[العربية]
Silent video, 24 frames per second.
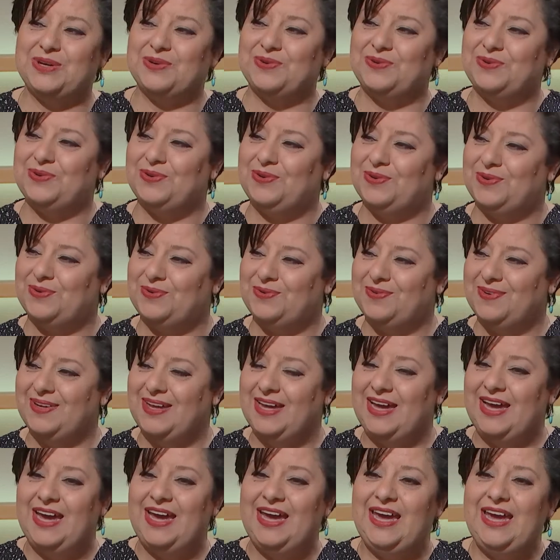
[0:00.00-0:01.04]
يقولوا
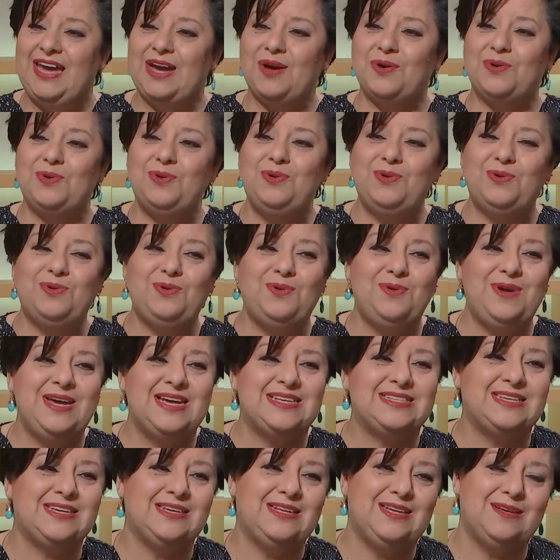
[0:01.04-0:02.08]
يقولوا له يا
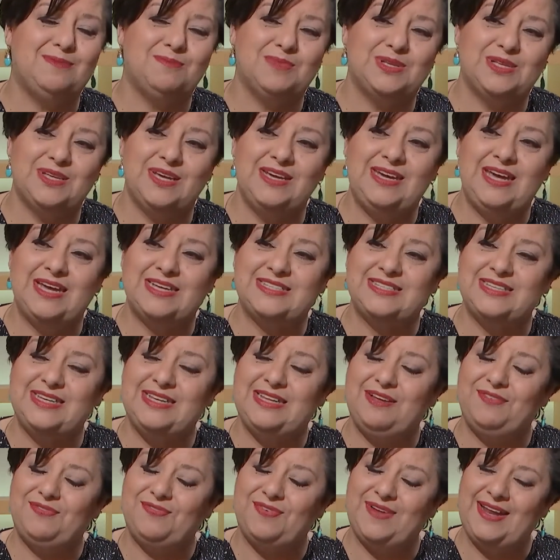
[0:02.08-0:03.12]
سيدي يا
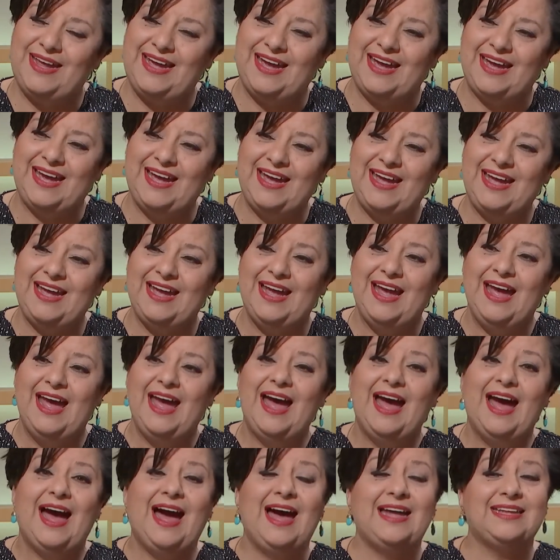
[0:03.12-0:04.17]
سيدي فليح
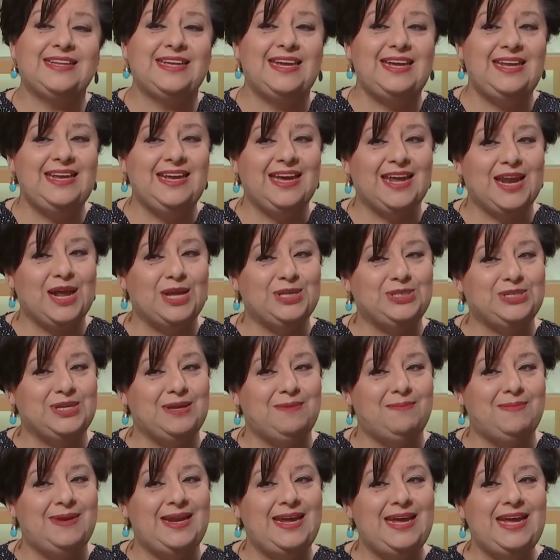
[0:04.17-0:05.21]
اعطيني
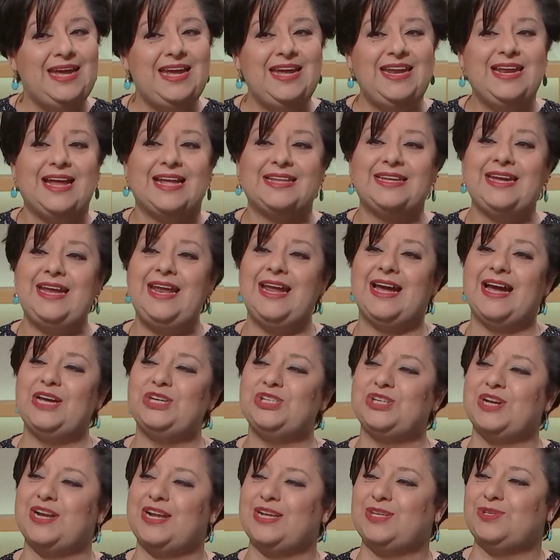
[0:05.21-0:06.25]
راجل مليح نعطي لك
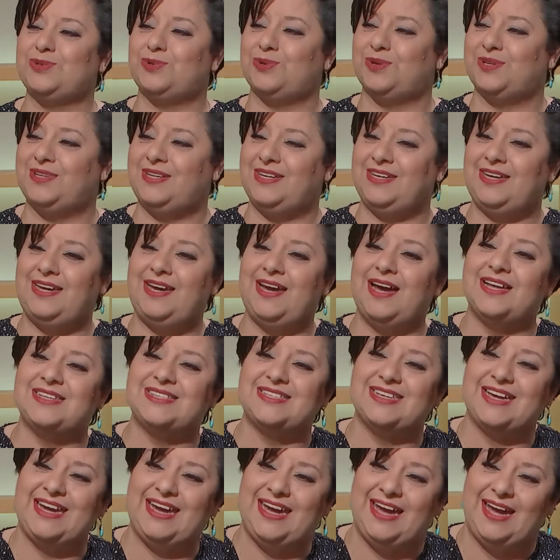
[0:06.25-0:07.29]
10 سردي
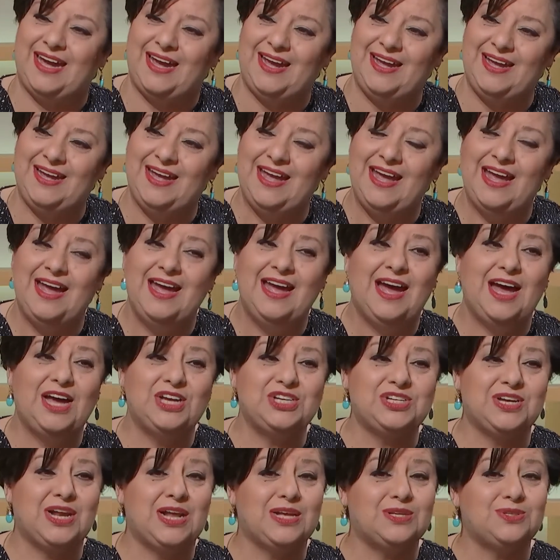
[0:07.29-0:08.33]
صحيح
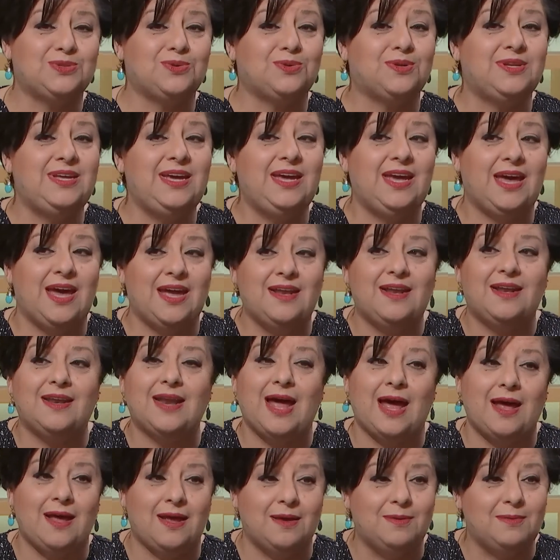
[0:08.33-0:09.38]
10 سردي كان
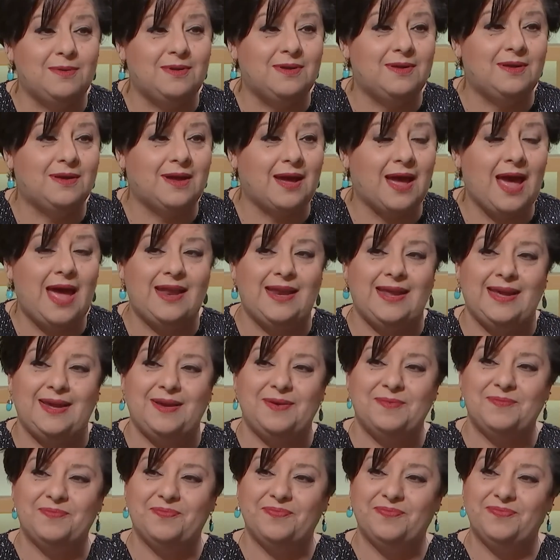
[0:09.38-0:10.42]

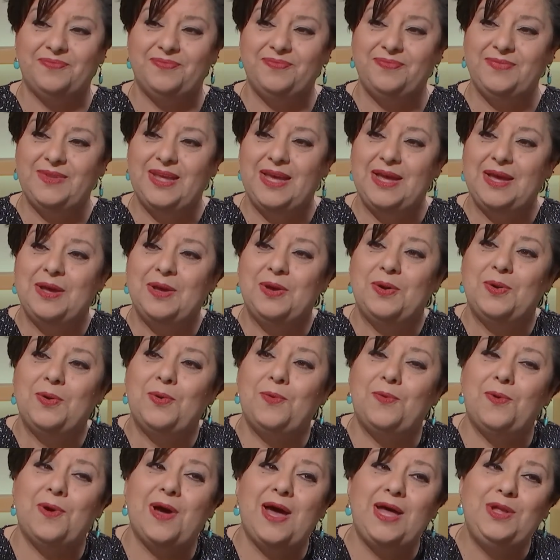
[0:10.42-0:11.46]
غالي
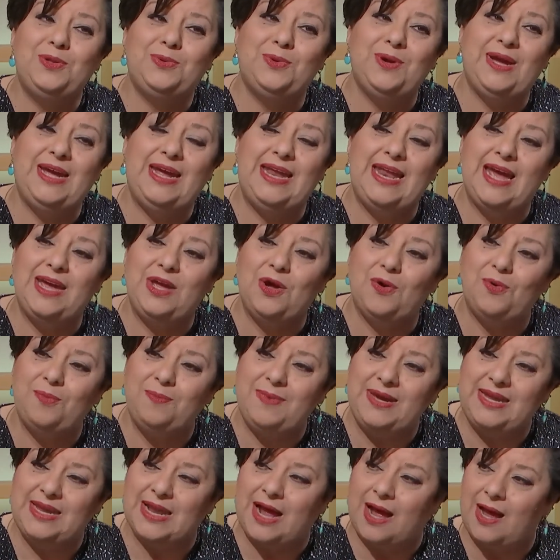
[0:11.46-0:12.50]
وقعدوا الى
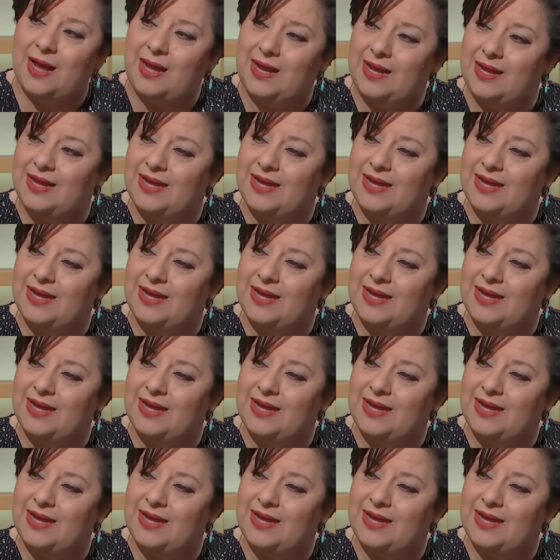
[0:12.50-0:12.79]
يومنا